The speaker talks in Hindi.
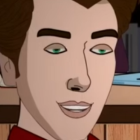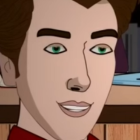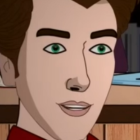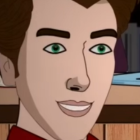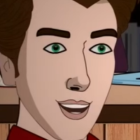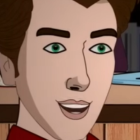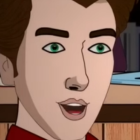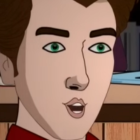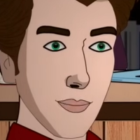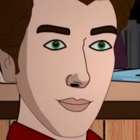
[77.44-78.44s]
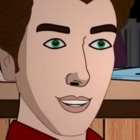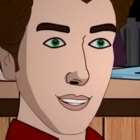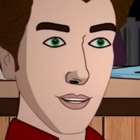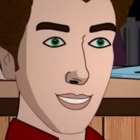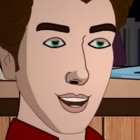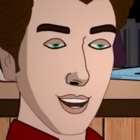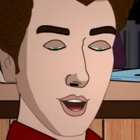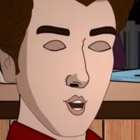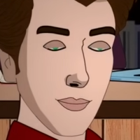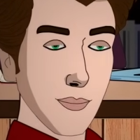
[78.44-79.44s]
मुझे क्या आता है ये
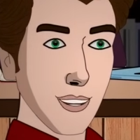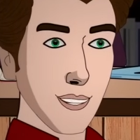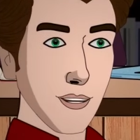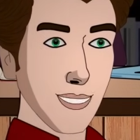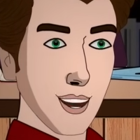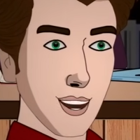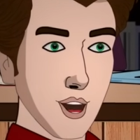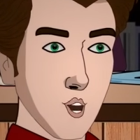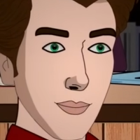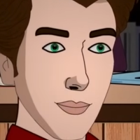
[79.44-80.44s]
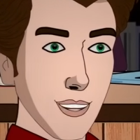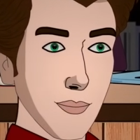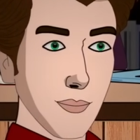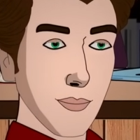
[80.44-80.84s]
बताने की जरूरत शायद नहीं है